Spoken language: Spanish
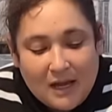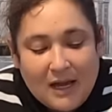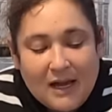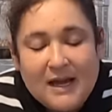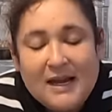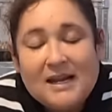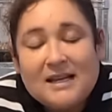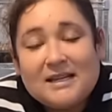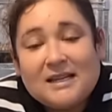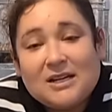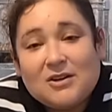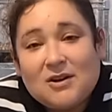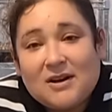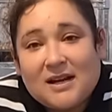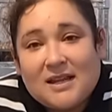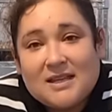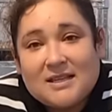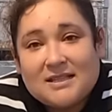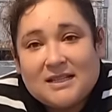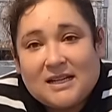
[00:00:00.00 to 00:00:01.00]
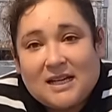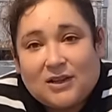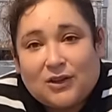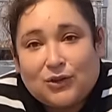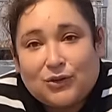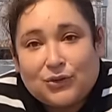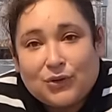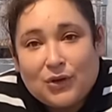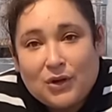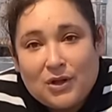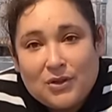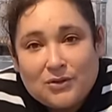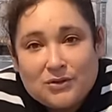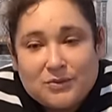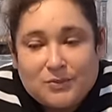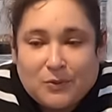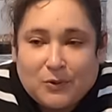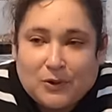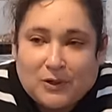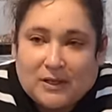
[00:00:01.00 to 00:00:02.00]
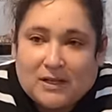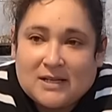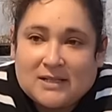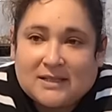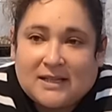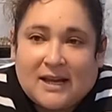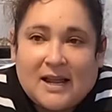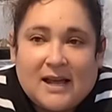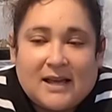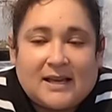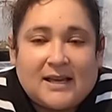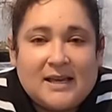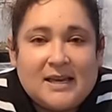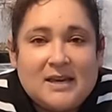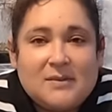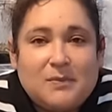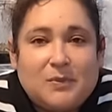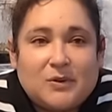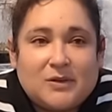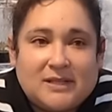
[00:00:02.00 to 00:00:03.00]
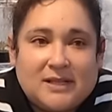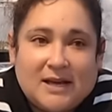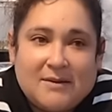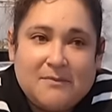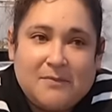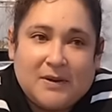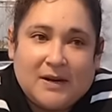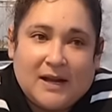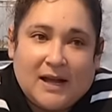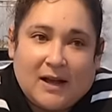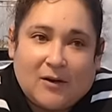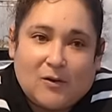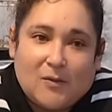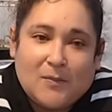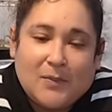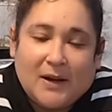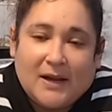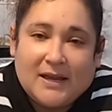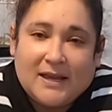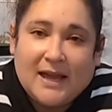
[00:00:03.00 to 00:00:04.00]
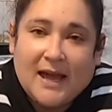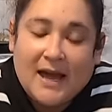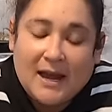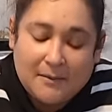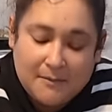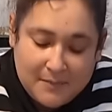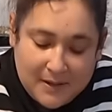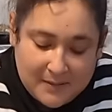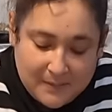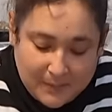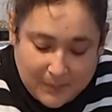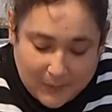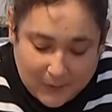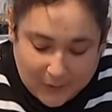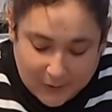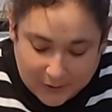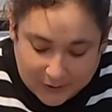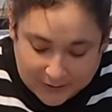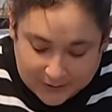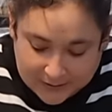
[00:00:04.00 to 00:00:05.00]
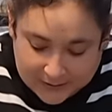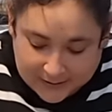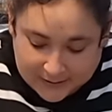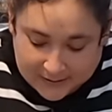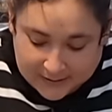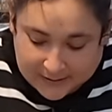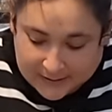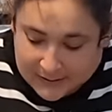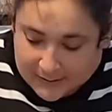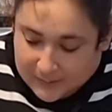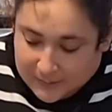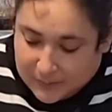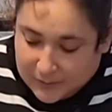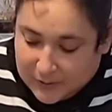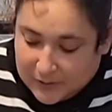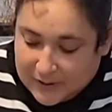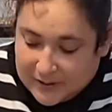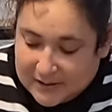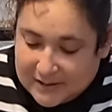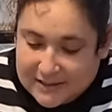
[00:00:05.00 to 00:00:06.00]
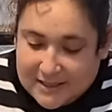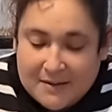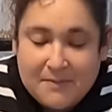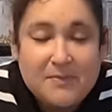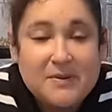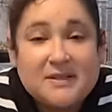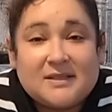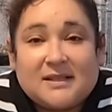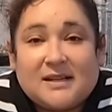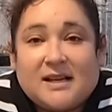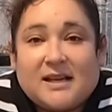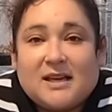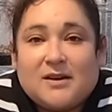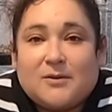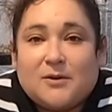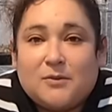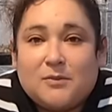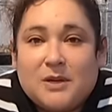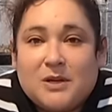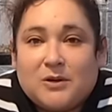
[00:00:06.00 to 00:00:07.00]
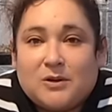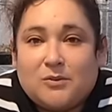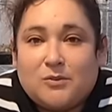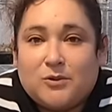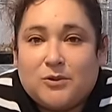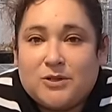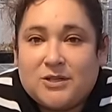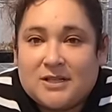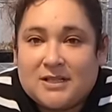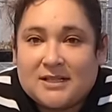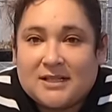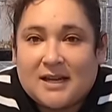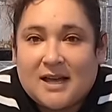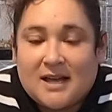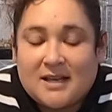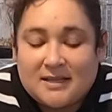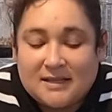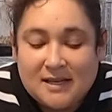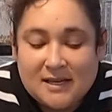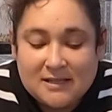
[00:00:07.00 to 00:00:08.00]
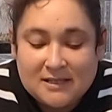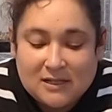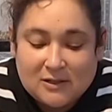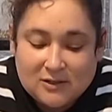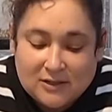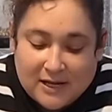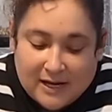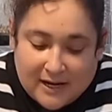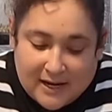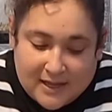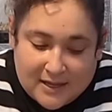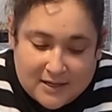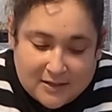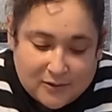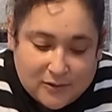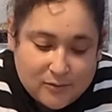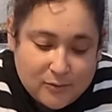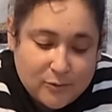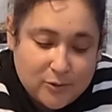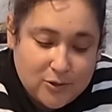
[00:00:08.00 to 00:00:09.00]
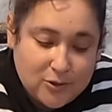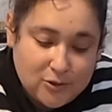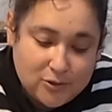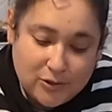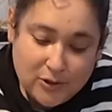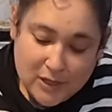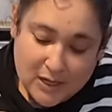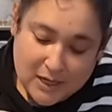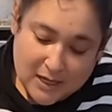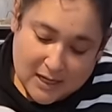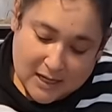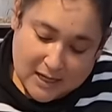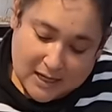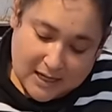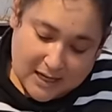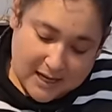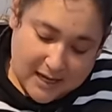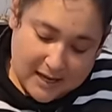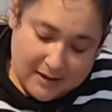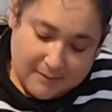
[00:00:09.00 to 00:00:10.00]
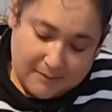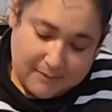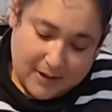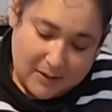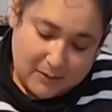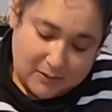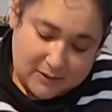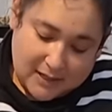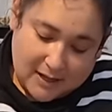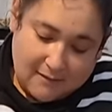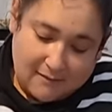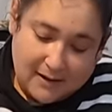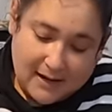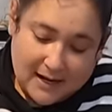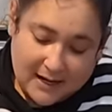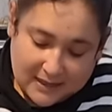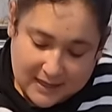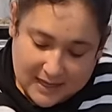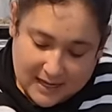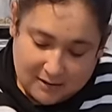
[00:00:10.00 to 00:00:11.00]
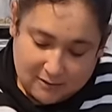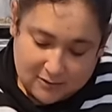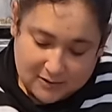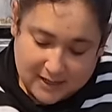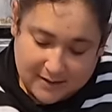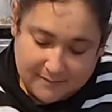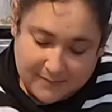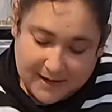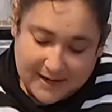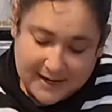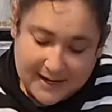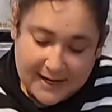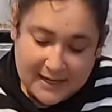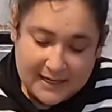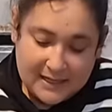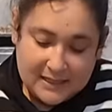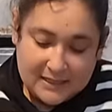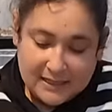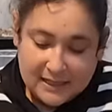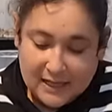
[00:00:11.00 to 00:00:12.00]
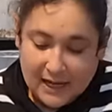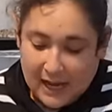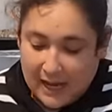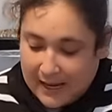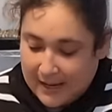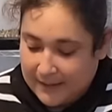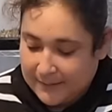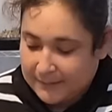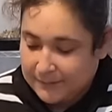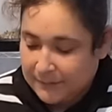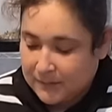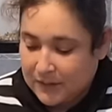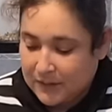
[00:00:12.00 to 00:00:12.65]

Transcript: eh, les quiero agradecer a todos por estar aquí, por siempre acompañarme, por, por siempre estar aquí conmigo. Muchas gracias, se los agradezco mucho. Y vamos a hablar de los amarilis. Ah,